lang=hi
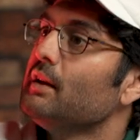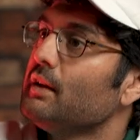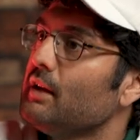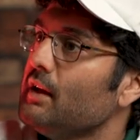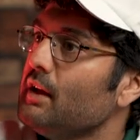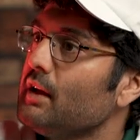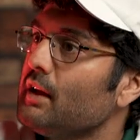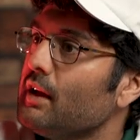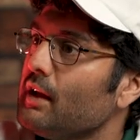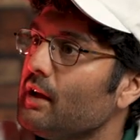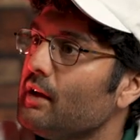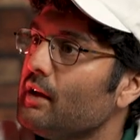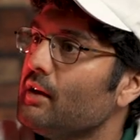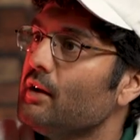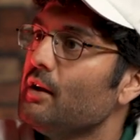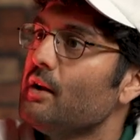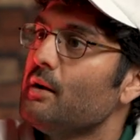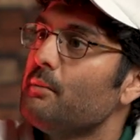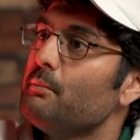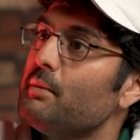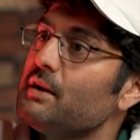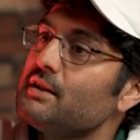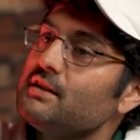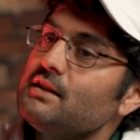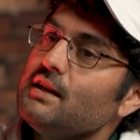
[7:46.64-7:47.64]
ठीक है
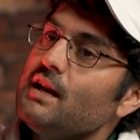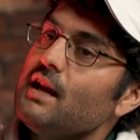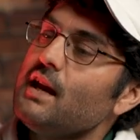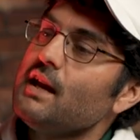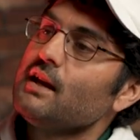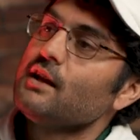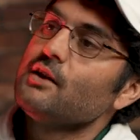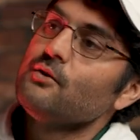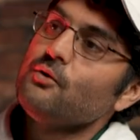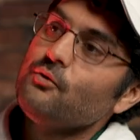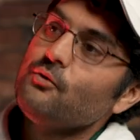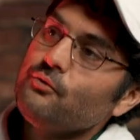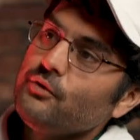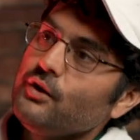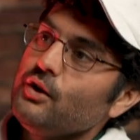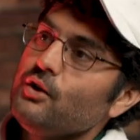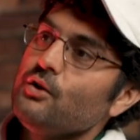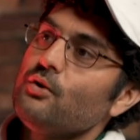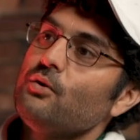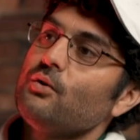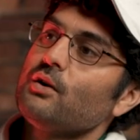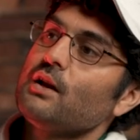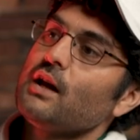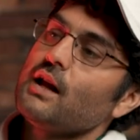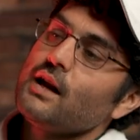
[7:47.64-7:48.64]
बस ये है कि वो
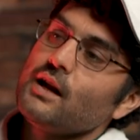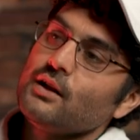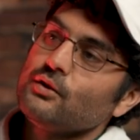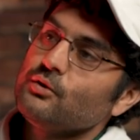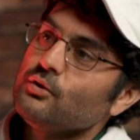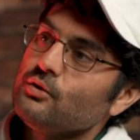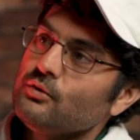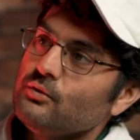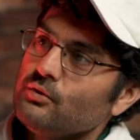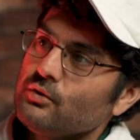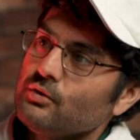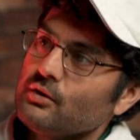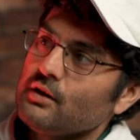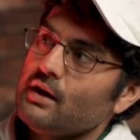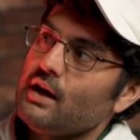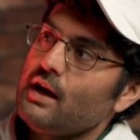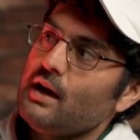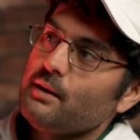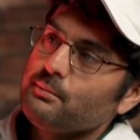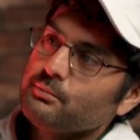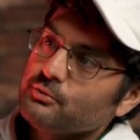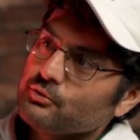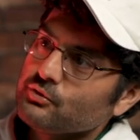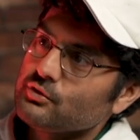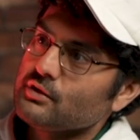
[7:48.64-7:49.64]
वीडियो उठा रहा है तो
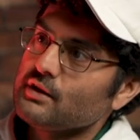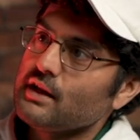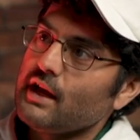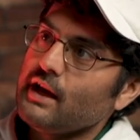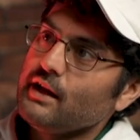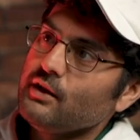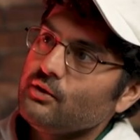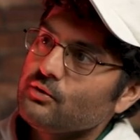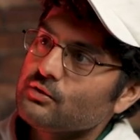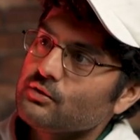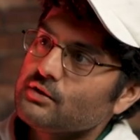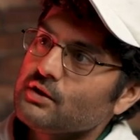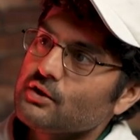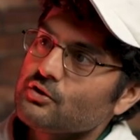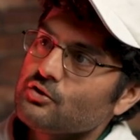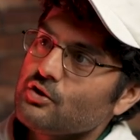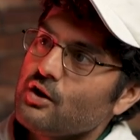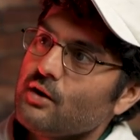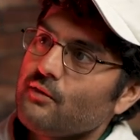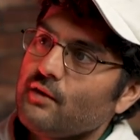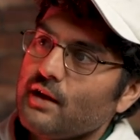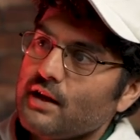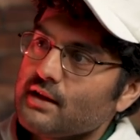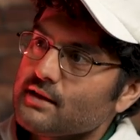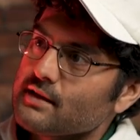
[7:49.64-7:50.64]
आप उस नाइन टू सिक्स
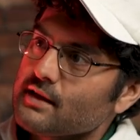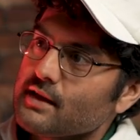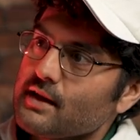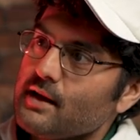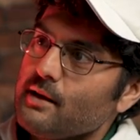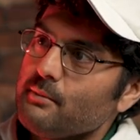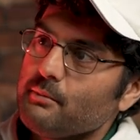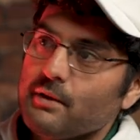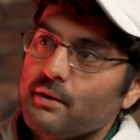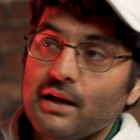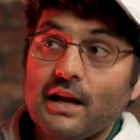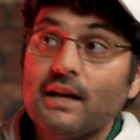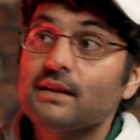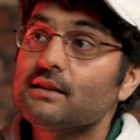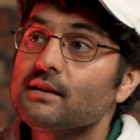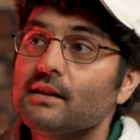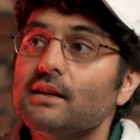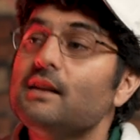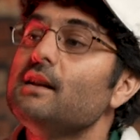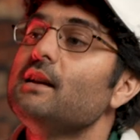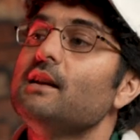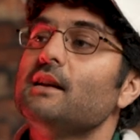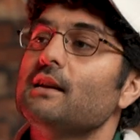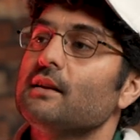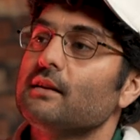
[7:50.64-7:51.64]
जॉब वाले से कम है ऐसा
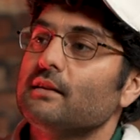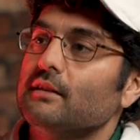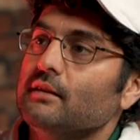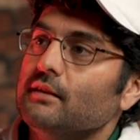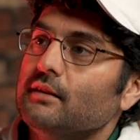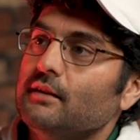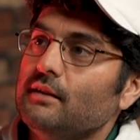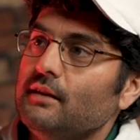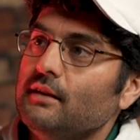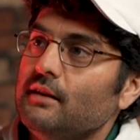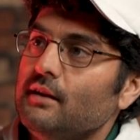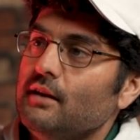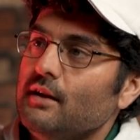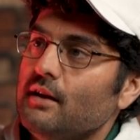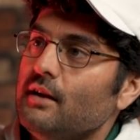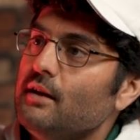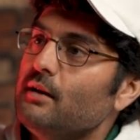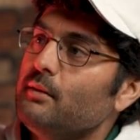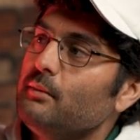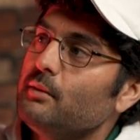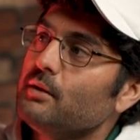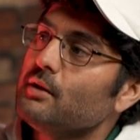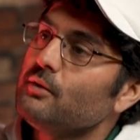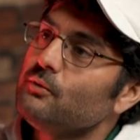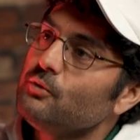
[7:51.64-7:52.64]
नहीं है
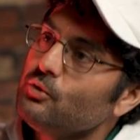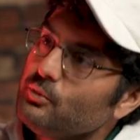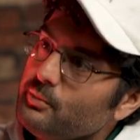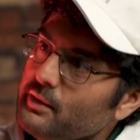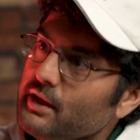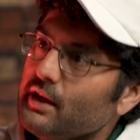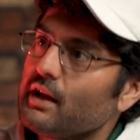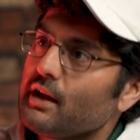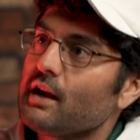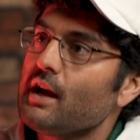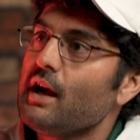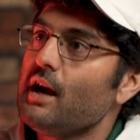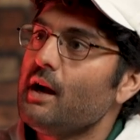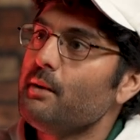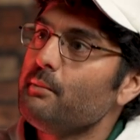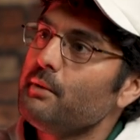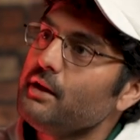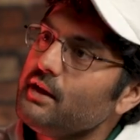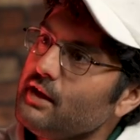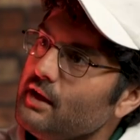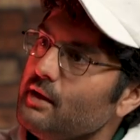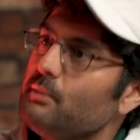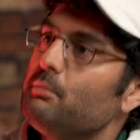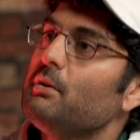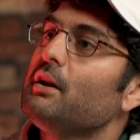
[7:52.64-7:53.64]
मतलब वो भी एक काम
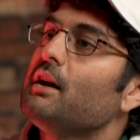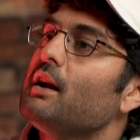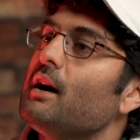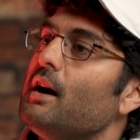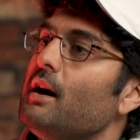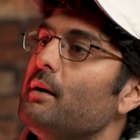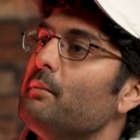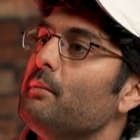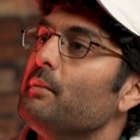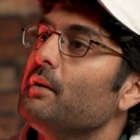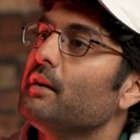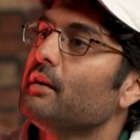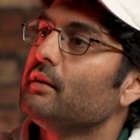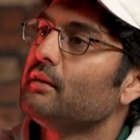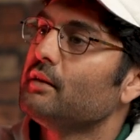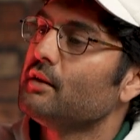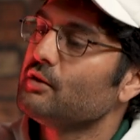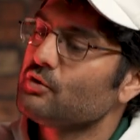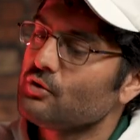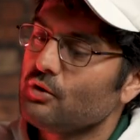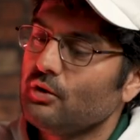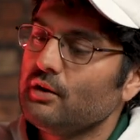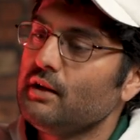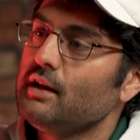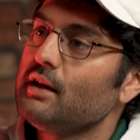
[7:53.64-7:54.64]
है ये भी काम है देर
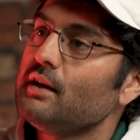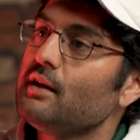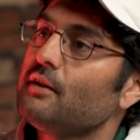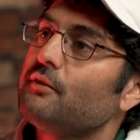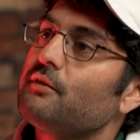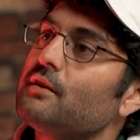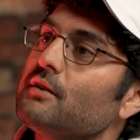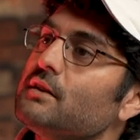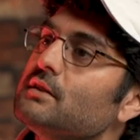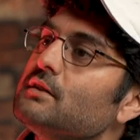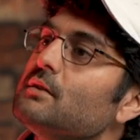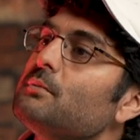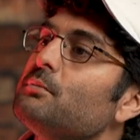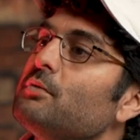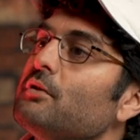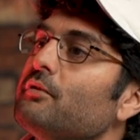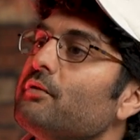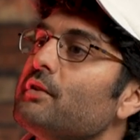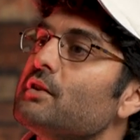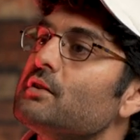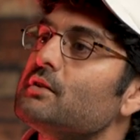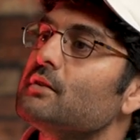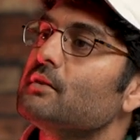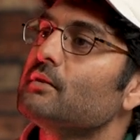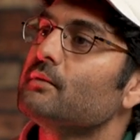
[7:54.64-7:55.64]
इज़ ओनली डिफरेंस इन
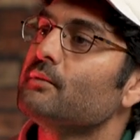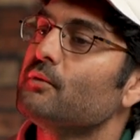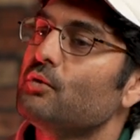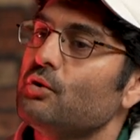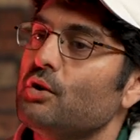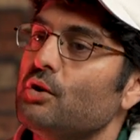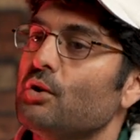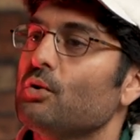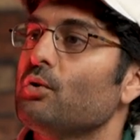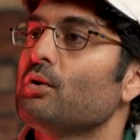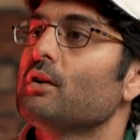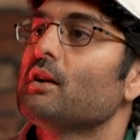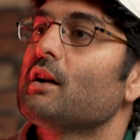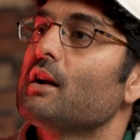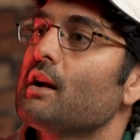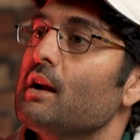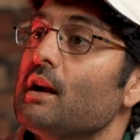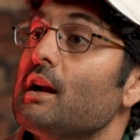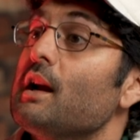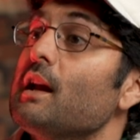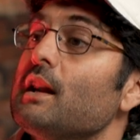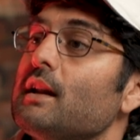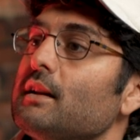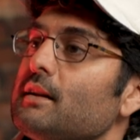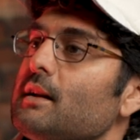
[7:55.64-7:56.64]
प्रोफेशन और ये कोई
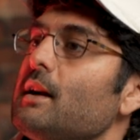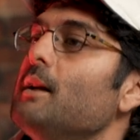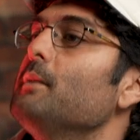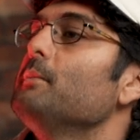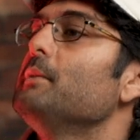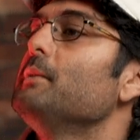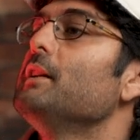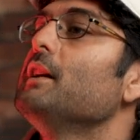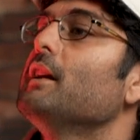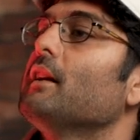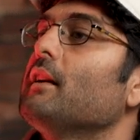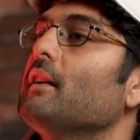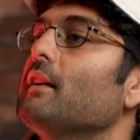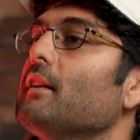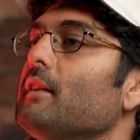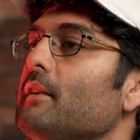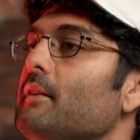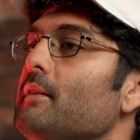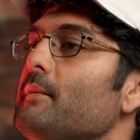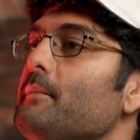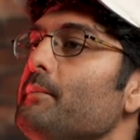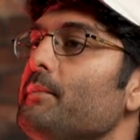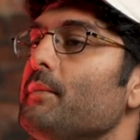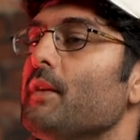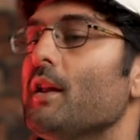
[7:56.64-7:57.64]
गलत काम गलत नहीं काम
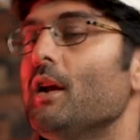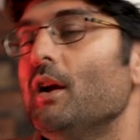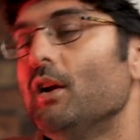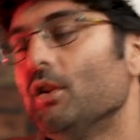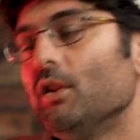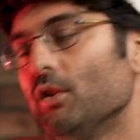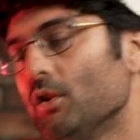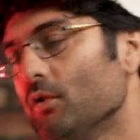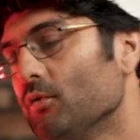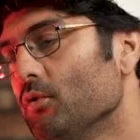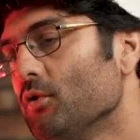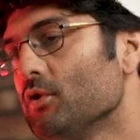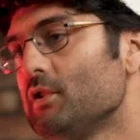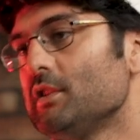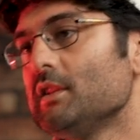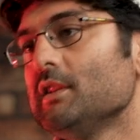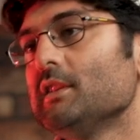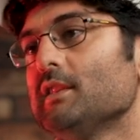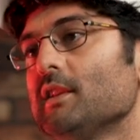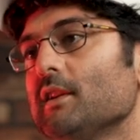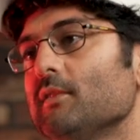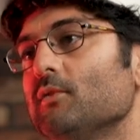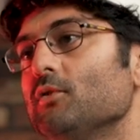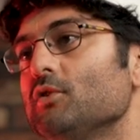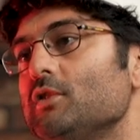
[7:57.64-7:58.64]
नहीं तो वो
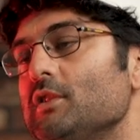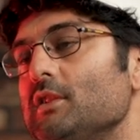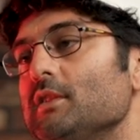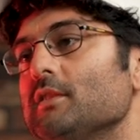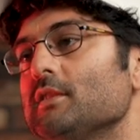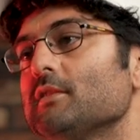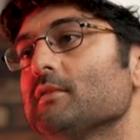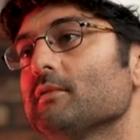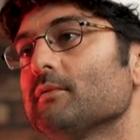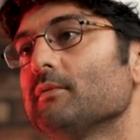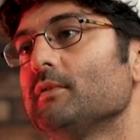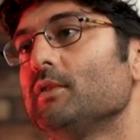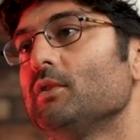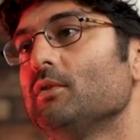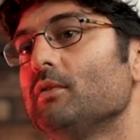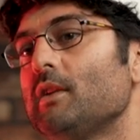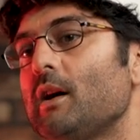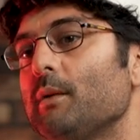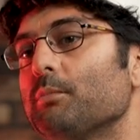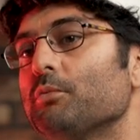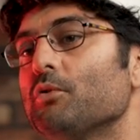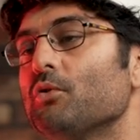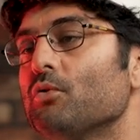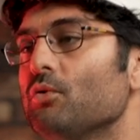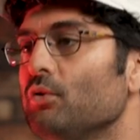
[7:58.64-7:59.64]
चीज़ है वो चीज़ यू नो
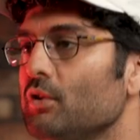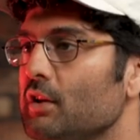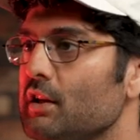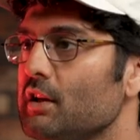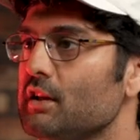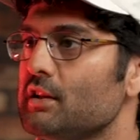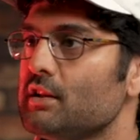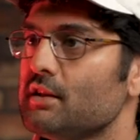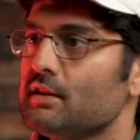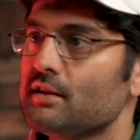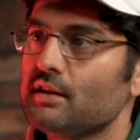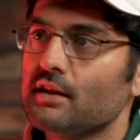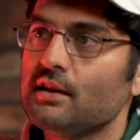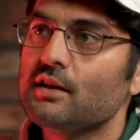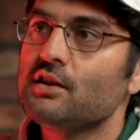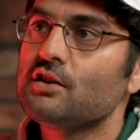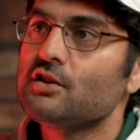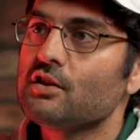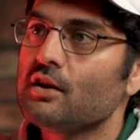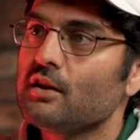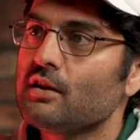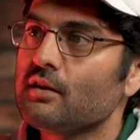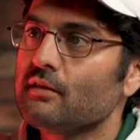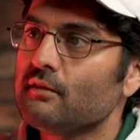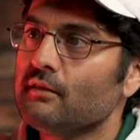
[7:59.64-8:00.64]
आपको खुद ये चीज़ें
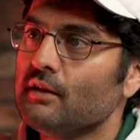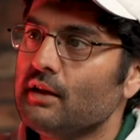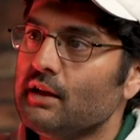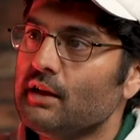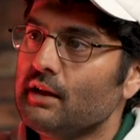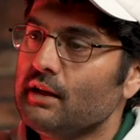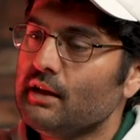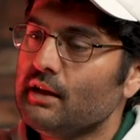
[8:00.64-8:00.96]
इनिशिएटिव